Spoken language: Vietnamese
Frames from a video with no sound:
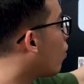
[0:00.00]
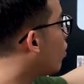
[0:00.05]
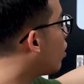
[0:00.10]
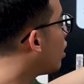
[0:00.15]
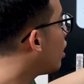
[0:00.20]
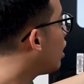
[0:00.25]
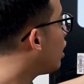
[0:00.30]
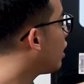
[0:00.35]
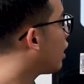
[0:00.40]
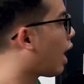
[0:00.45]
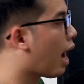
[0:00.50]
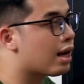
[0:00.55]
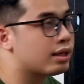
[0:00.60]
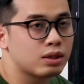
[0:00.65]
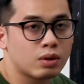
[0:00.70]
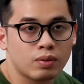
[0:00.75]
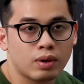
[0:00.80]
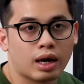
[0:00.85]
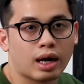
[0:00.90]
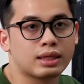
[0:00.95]
cong khá
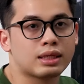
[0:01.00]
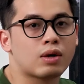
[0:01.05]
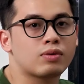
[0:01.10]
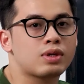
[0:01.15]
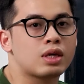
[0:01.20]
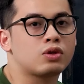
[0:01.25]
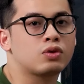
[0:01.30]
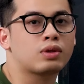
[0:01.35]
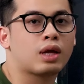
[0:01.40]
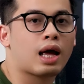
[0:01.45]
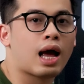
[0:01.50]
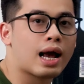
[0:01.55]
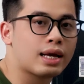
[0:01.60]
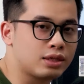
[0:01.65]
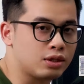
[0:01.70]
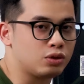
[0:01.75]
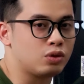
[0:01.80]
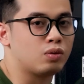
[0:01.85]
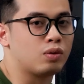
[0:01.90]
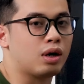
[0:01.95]
giống là cái giao diện chúng ta hay
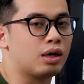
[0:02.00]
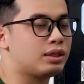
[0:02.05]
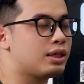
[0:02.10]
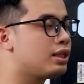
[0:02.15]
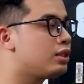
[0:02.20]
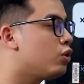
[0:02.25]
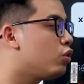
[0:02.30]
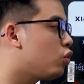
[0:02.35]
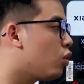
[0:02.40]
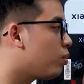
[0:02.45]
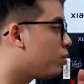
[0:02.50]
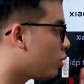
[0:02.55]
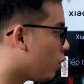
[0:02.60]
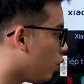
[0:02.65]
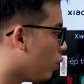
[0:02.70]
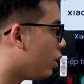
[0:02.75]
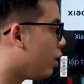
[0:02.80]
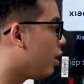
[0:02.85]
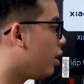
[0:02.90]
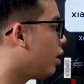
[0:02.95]
sử dụng ở trên YouTube
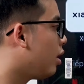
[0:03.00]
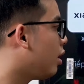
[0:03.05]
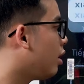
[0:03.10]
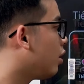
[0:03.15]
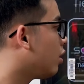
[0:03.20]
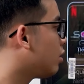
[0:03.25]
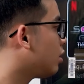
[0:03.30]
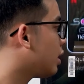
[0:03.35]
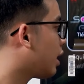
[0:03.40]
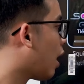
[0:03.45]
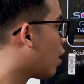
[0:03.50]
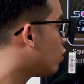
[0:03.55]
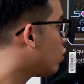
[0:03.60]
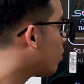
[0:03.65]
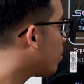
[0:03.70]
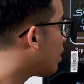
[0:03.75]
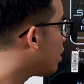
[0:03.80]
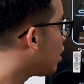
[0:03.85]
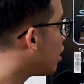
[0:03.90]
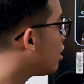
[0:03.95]
rồi. Kéo
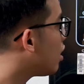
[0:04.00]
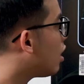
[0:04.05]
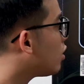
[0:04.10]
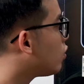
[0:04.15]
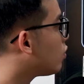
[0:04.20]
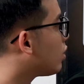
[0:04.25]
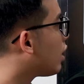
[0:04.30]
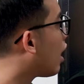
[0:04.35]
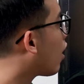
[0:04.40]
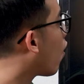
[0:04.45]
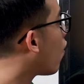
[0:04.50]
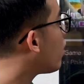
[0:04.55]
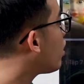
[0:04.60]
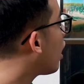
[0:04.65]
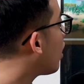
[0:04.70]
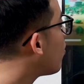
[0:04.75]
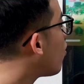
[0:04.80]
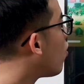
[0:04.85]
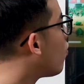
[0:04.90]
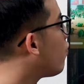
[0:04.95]
xuống bên dưới nữa chúng ta có
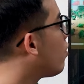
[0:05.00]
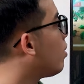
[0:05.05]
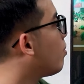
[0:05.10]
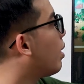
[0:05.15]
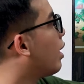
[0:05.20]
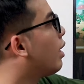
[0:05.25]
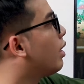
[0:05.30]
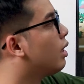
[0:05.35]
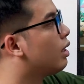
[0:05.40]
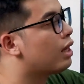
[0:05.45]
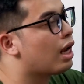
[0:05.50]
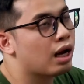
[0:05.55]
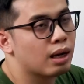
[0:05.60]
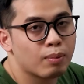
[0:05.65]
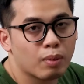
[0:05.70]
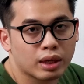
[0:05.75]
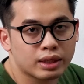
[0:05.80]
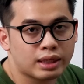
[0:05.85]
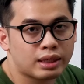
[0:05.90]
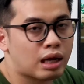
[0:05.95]
những cái bộ phim này, thì đây
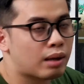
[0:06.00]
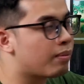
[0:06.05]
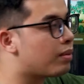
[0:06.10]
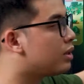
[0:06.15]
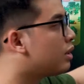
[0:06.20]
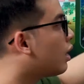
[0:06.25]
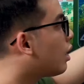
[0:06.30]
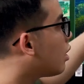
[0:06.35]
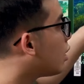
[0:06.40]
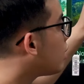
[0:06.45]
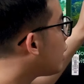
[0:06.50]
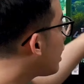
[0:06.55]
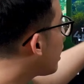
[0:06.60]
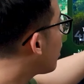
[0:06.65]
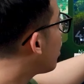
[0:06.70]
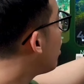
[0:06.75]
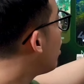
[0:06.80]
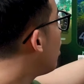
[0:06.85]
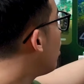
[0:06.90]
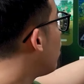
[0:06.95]
là một cái tính năng mình rất là
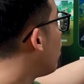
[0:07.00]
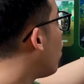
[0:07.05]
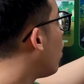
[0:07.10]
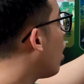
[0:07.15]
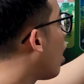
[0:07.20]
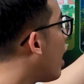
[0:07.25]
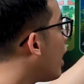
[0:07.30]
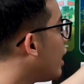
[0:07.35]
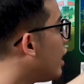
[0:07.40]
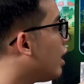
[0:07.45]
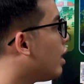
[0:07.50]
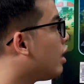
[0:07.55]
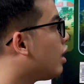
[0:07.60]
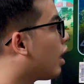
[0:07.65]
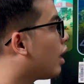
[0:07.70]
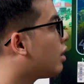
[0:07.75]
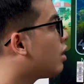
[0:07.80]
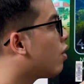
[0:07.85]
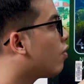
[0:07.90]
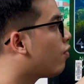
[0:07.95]
thích. Nó gợi ý
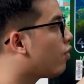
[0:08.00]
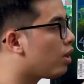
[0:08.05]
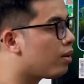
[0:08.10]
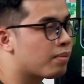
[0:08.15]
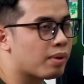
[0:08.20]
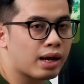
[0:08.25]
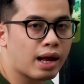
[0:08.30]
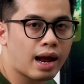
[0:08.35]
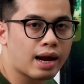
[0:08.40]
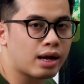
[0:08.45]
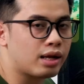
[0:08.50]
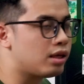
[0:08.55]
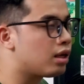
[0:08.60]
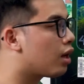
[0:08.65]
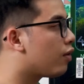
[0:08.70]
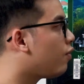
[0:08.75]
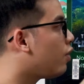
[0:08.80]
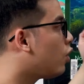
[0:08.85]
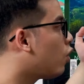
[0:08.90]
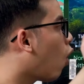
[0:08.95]
những cái thước phim này hay là
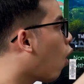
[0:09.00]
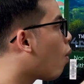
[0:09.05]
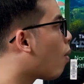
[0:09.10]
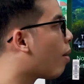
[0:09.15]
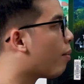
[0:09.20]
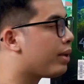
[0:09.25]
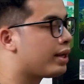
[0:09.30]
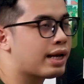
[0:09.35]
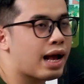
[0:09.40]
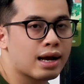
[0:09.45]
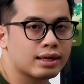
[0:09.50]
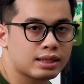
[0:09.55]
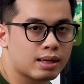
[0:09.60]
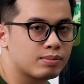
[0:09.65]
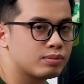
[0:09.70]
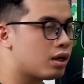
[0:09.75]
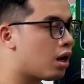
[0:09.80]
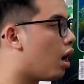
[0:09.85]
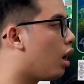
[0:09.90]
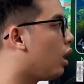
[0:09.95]
những cái video mà mình đang
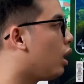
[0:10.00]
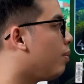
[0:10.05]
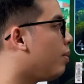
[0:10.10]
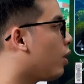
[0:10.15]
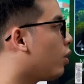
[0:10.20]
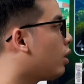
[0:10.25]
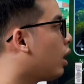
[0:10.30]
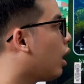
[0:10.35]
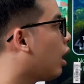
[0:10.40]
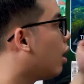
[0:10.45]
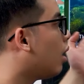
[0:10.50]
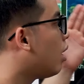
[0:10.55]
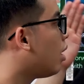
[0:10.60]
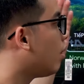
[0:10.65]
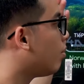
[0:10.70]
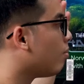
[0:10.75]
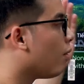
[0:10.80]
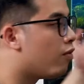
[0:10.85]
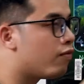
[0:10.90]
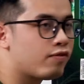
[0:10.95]
xem dở thì mình có thể là
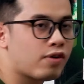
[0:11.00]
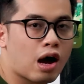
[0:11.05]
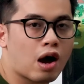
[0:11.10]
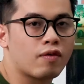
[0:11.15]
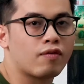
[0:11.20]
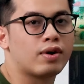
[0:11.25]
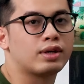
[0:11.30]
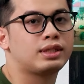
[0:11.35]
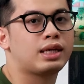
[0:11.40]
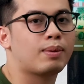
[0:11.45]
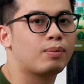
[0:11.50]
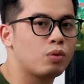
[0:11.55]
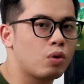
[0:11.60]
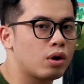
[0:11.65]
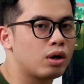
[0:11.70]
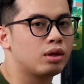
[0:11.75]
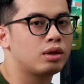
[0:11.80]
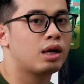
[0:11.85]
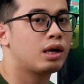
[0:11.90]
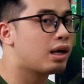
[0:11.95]
bấm vào và xem
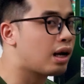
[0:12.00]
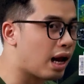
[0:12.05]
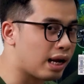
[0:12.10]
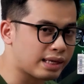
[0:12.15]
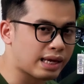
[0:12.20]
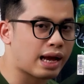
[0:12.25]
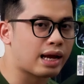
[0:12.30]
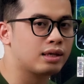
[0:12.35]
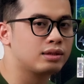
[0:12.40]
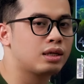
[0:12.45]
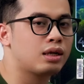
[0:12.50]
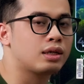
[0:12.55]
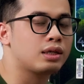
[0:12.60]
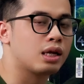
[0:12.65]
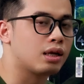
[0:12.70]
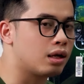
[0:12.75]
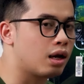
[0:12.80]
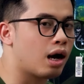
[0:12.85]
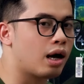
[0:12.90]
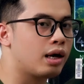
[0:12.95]
luôn, rất là nhanh, rất là
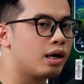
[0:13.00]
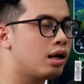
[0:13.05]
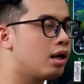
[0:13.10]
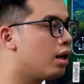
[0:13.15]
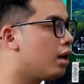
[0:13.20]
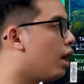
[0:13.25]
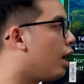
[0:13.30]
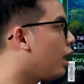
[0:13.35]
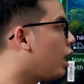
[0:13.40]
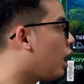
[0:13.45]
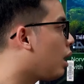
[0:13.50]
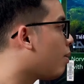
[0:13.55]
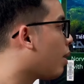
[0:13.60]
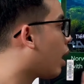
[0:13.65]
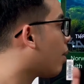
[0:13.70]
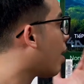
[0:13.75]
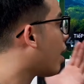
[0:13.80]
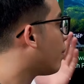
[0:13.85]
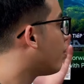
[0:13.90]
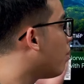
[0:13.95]
tiện lợi. Đấy, khi
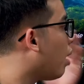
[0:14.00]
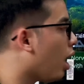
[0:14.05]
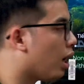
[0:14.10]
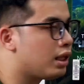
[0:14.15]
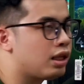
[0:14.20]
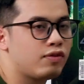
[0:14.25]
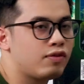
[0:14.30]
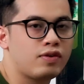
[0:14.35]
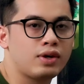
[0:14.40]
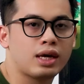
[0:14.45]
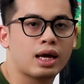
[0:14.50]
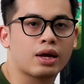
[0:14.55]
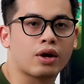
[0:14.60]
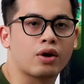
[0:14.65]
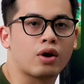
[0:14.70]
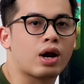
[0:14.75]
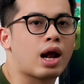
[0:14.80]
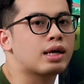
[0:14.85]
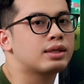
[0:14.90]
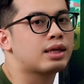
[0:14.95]
mà các bạn mở TV lên là
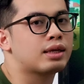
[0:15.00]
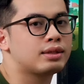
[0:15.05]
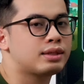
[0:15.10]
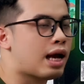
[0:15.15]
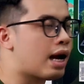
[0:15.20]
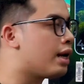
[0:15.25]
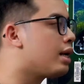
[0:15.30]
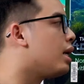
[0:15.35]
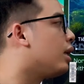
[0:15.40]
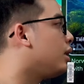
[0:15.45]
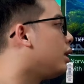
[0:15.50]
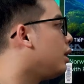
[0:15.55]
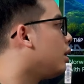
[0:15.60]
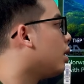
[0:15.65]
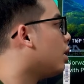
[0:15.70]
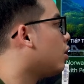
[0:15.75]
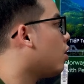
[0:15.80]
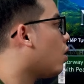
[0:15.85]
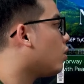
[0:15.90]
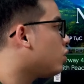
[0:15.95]
nó đã sẵn sàng hiện thị
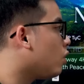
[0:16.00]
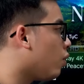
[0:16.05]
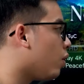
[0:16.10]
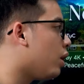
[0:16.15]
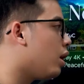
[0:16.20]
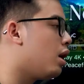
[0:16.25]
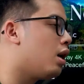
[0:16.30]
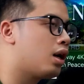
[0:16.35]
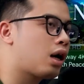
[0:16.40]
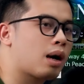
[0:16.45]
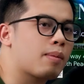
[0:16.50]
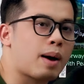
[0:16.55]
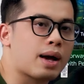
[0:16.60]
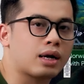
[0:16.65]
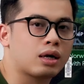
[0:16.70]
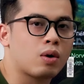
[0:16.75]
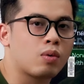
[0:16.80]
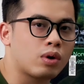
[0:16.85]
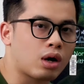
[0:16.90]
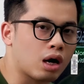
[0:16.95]
ở đó rồi. Các
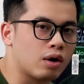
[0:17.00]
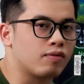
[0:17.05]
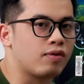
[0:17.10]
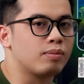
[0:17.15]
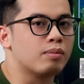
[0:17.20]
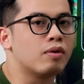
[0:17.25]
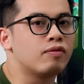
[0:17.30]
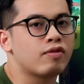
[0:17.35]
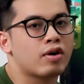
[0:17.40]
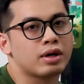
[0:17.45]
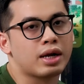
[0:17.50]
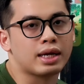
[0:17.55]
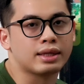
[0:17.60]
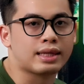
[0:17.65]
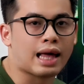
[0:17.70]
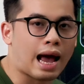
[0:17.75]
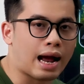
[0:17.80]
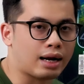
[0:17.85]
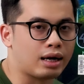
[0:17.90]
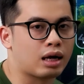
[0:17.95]
bạn không cần phải bấm vào nền
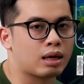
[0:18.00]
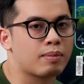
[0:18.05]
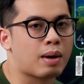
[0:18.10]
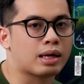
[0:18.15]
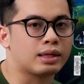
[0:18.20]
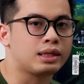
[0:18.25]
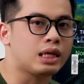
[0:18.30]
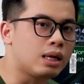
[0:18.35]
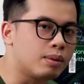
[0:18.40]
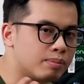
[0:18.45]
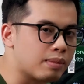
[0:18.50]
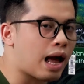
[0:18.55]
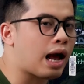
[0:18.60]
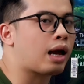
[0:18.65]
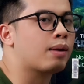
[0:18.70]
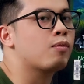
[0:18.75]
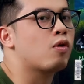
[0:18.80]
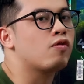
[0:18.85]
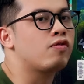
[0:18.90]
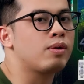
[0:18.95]
tảng, các bạn tìm lại
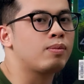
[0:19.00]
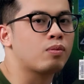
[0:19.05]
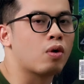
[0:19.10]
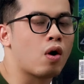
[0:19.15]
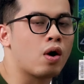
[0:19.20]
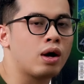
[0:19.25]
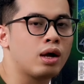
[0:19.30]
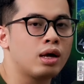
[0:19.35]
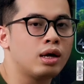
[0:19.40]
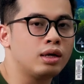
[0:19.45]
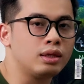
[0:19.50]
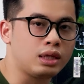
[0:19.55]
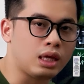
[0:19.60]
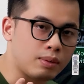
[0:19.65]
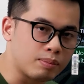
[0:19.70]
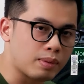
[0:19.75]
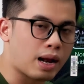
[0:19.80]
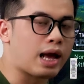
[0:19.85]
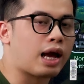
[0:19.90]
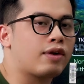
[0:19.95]
cái bộ phim đó,
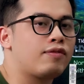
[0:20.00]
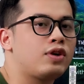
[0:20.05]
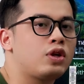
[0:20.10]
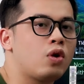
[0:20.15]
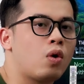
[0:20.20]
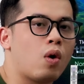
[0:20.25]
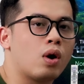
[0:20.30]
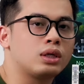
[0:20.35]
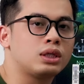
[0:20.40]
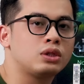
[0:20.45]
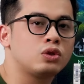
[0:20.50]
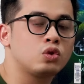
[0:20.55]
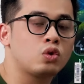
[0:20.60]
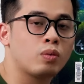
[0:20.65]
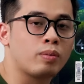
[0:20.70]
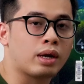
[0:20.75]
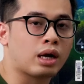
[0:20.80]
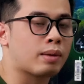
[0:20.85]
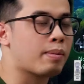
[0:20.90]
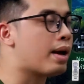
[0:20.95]
tìm lại cái video ở trên
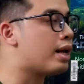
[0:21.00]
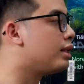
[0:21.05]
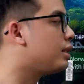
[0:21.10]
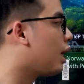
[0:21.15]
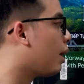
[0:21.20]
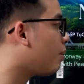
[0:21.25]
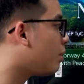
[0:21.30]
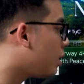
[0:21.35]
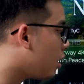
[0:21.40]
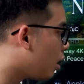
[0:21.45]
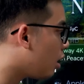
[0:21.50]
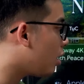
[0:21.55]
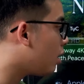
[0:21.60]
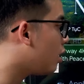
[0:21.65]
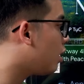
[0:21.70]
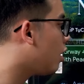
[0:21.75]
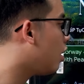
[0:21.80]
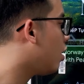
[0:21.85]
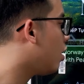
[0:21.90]
YouTube để các bạn xem nữa.